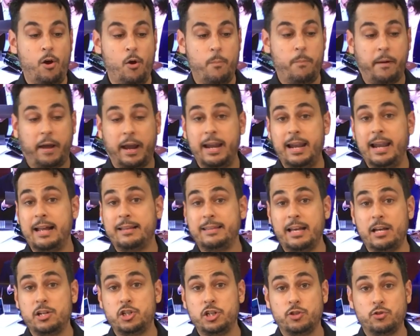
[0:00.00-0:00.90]
On pourrait
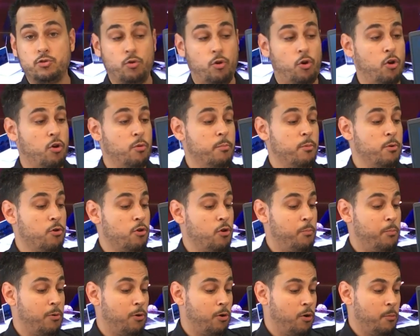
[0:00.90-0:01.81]
l'attacher sur un
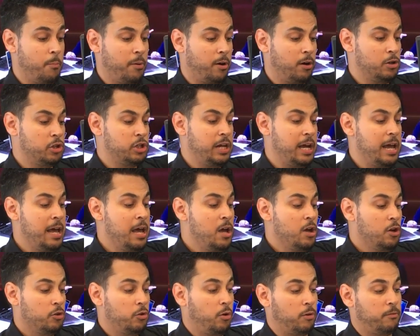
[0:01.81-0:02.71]
mur pour un projet.
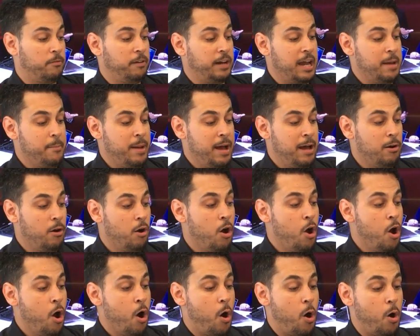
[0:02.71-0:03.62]
Donc vraiment, là,
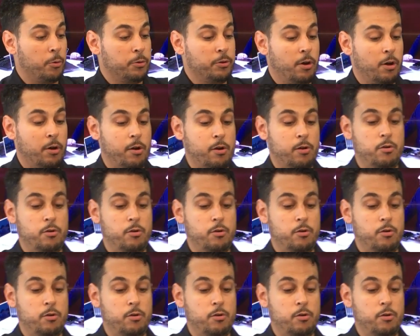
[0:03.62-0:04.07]
on a